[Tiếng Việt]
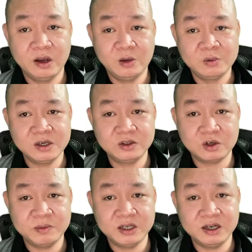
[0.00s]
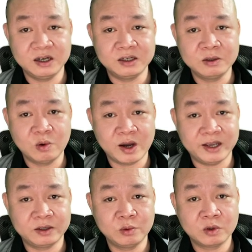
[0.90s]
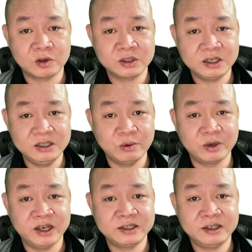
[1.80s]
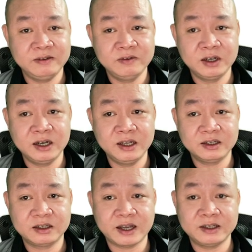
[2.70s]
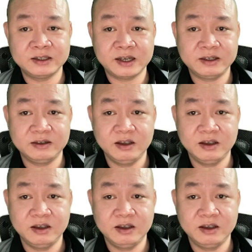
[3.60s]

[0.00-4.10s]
Ông Dương cho biết ở nước ngoài cũng có rất nhiều nghệ sĩ vươn lên thành danh